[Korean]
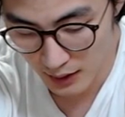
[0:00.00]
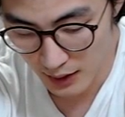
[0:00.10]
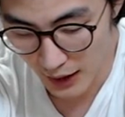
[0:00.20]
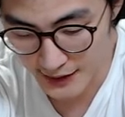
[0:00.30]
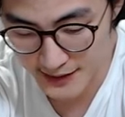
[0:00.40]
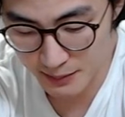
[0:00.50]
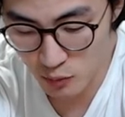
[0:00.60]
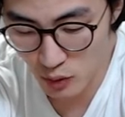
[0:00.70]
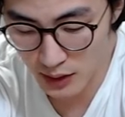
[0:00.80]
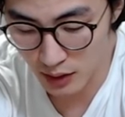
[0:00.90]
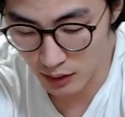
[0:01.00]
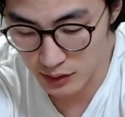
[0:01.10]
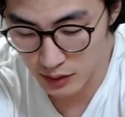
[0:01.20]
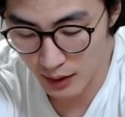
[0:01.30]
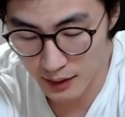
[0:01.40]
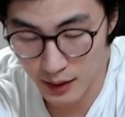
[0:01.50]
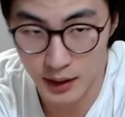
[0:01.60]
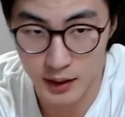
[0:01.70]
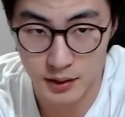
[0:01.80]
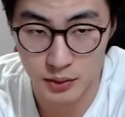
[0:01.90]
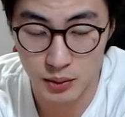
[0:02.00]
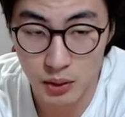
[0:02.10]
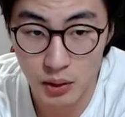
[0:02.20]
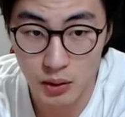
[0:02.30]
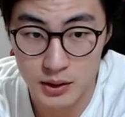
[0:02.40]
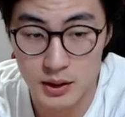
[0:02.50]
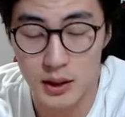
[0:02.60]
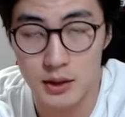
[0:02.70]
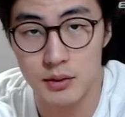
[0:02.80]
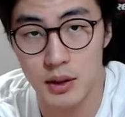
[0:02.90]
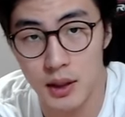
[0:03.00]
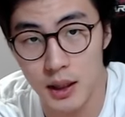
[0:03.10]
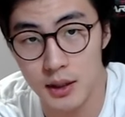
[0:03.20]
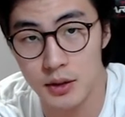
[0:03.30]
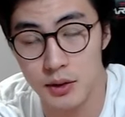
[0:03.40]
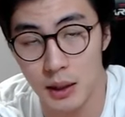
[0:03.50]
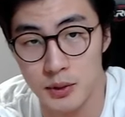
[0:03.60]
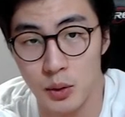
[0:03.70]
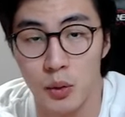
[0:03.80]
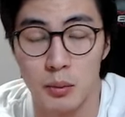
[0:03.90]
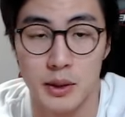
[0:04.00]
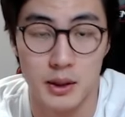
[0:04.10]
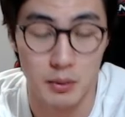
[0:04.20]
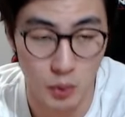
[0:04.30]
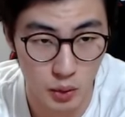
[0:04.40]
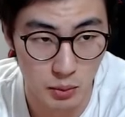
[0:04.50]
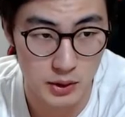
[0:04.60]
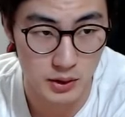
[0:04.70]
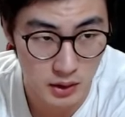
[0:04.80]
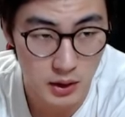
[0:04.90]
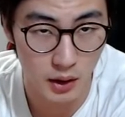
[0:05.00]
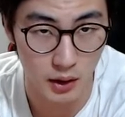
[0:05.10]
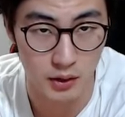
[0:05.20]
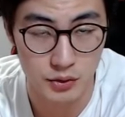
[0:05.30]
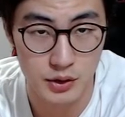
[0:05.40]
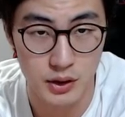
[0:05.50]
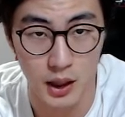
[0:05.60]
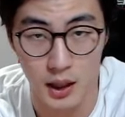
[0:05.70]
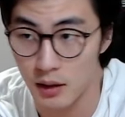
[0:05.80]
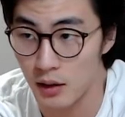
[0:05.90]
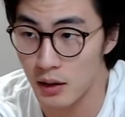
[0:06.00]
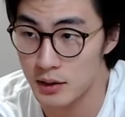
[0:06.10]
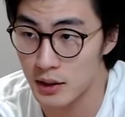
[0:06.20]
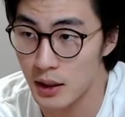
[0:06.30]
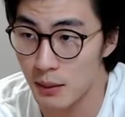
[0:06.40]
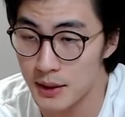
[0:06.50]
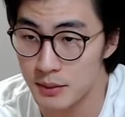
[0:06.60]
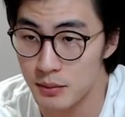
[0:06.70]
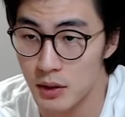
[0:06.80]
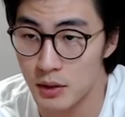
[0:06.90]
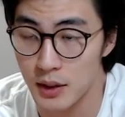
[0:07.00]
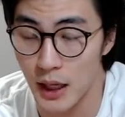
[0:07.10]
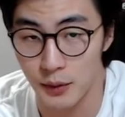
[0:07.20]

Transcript: 이 아침과 저녁에 따라서도 시간율에 따라서도 남성 호르몬이, 호르몬이 틀려요. 수치가. 어, 제가 말씀드렸던